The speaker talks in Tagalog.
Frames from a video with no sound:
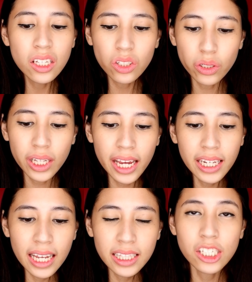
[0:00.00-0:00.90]
So, try
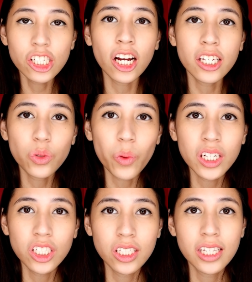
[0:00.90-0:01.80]
natin siyang swatch